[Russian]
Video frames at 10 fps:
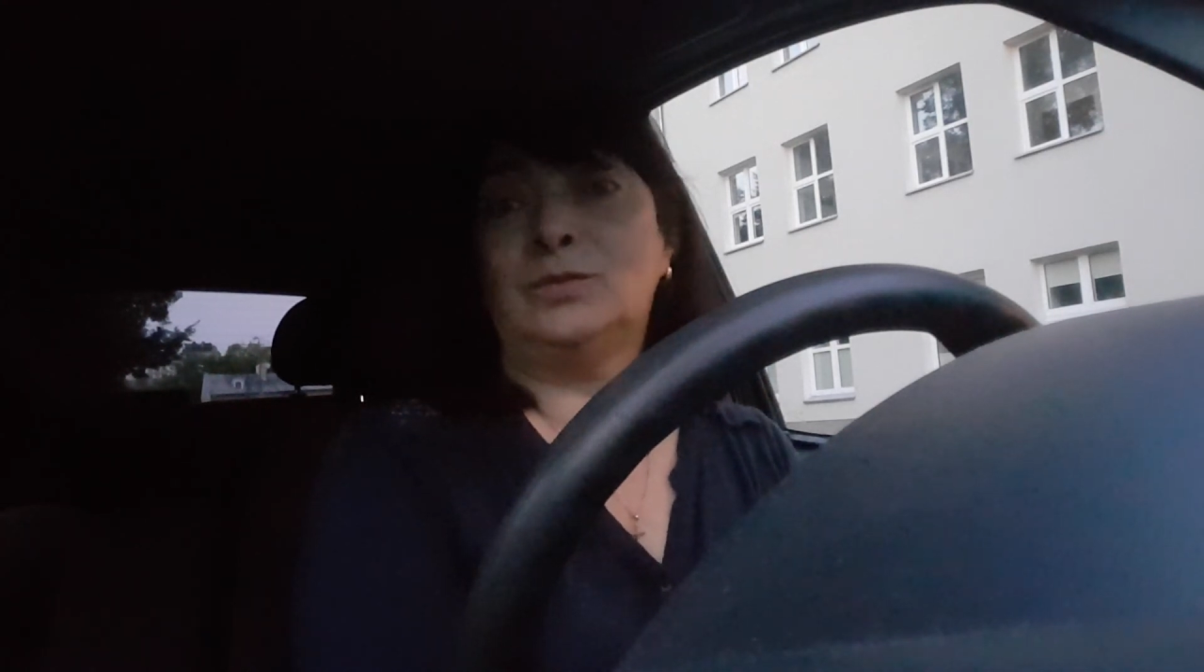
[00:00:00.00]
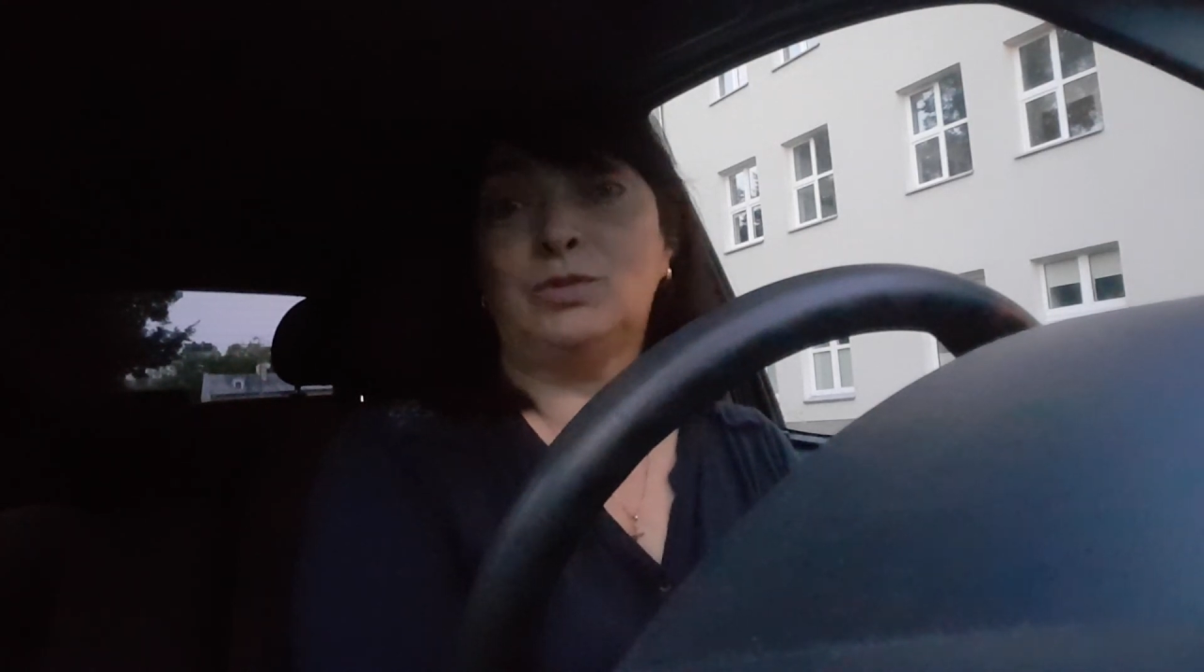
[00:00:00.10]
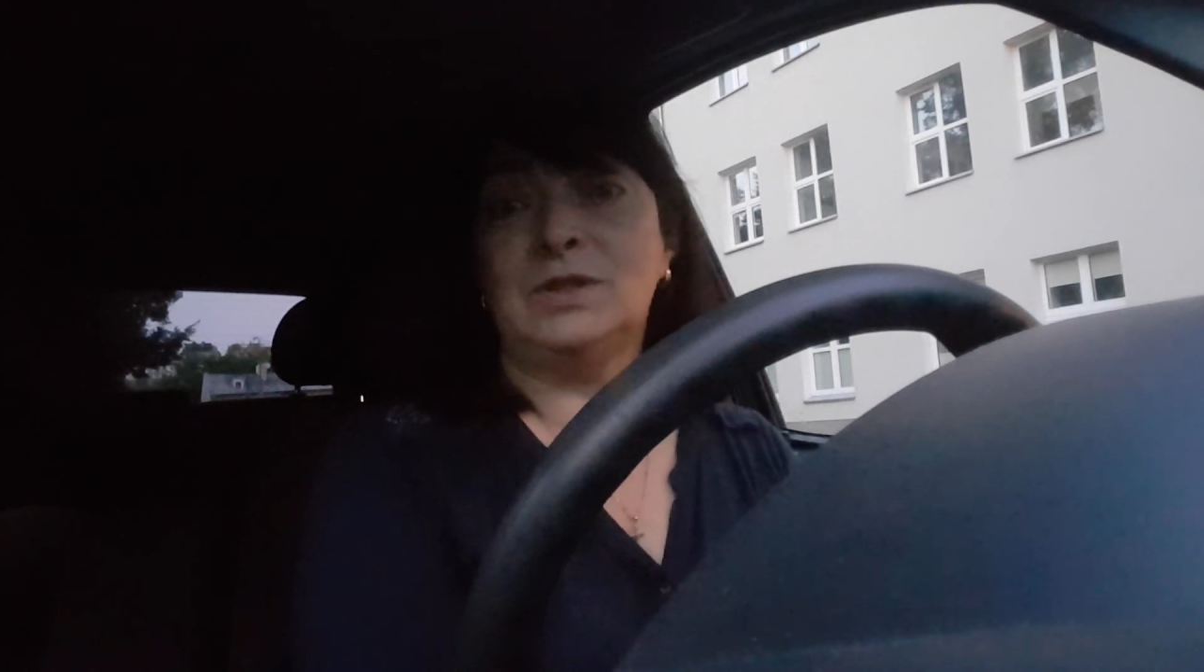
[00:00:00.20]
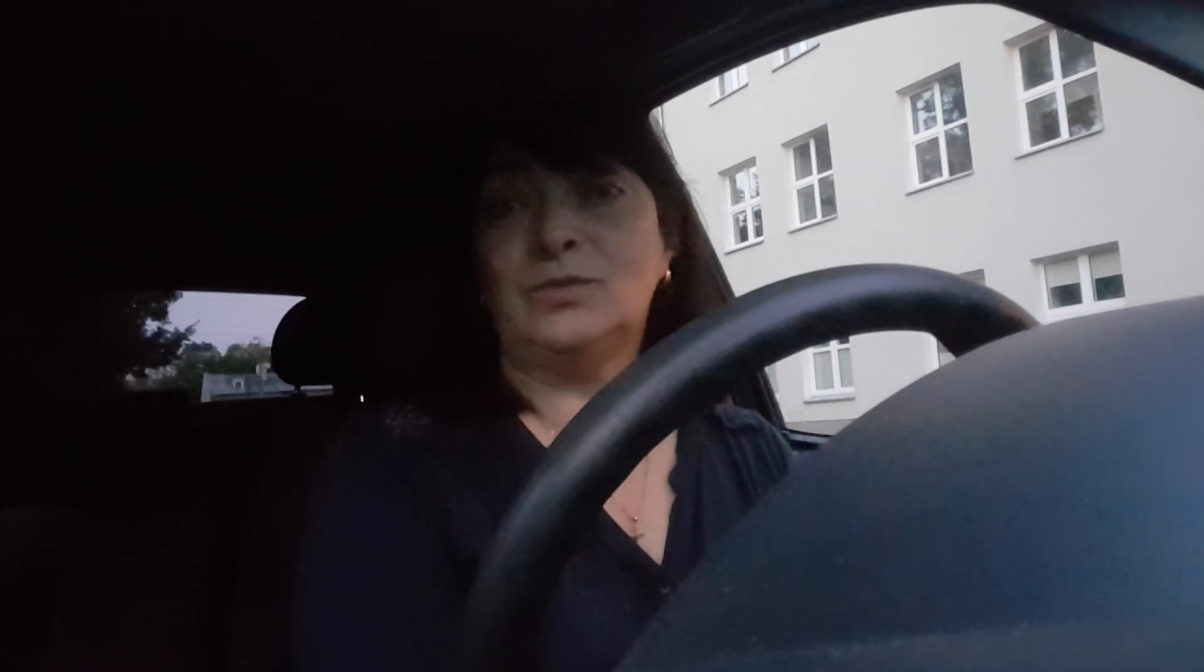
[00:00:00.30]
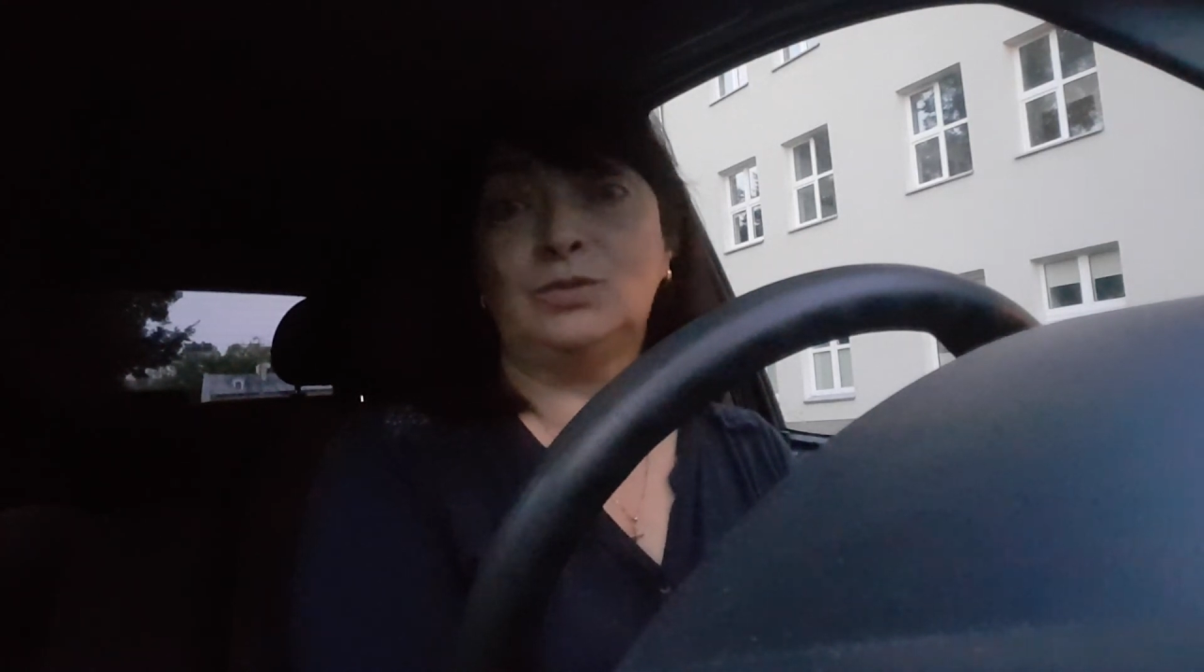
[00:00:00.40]

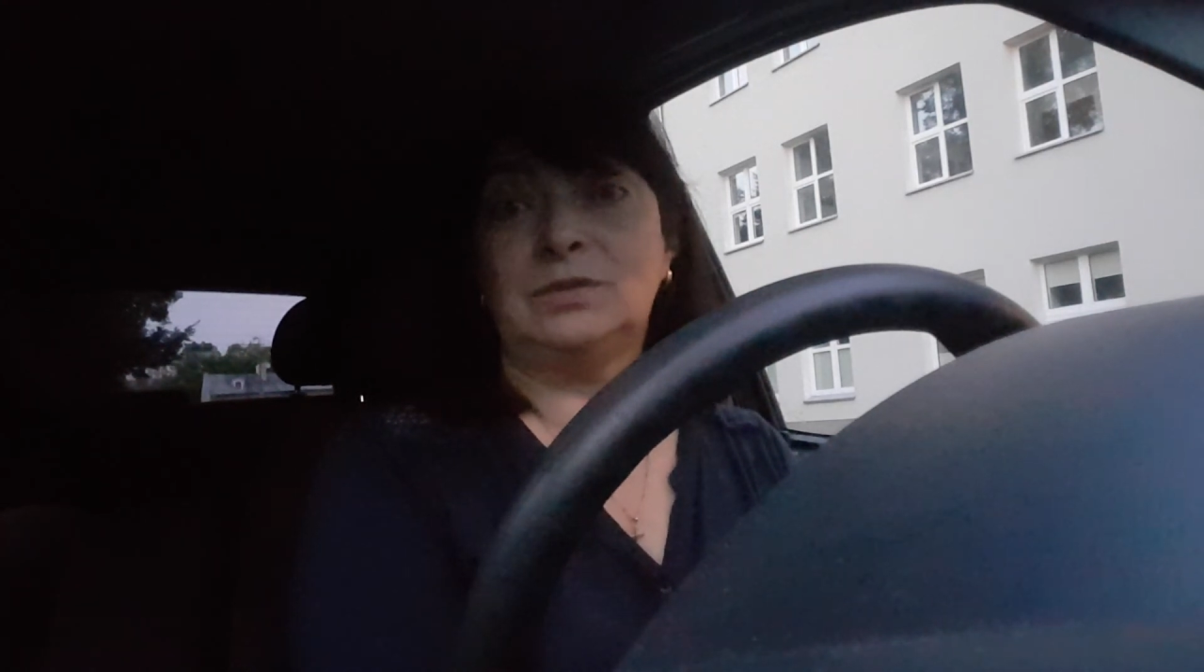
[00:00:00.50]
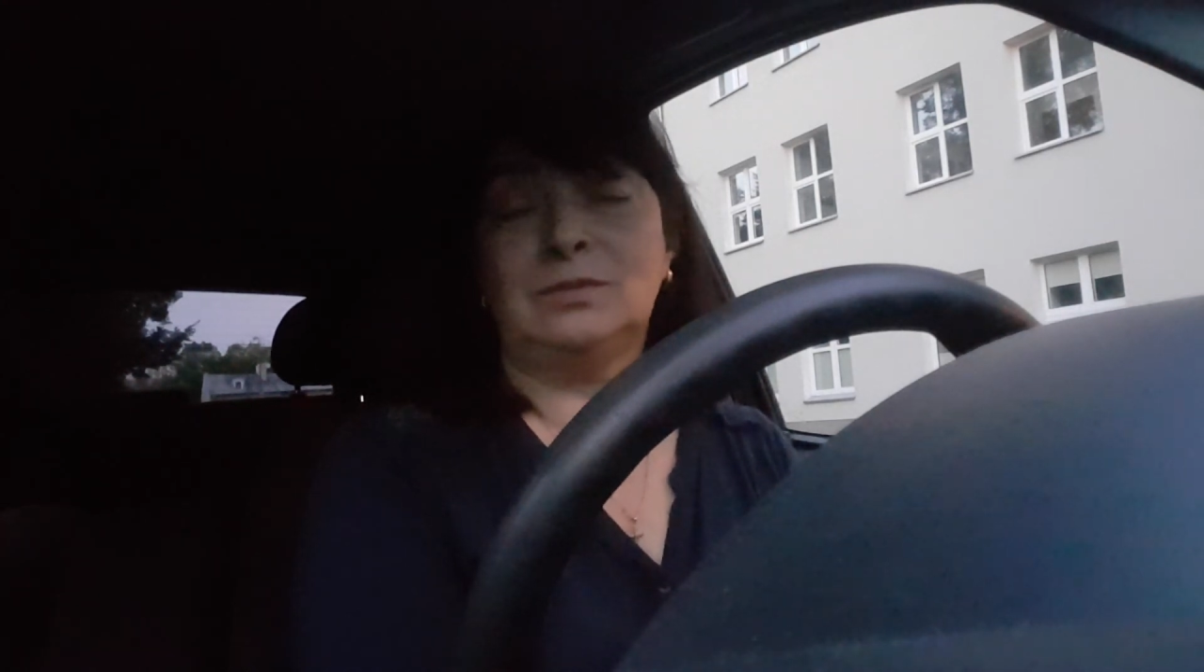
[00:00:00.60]
вот эти вот,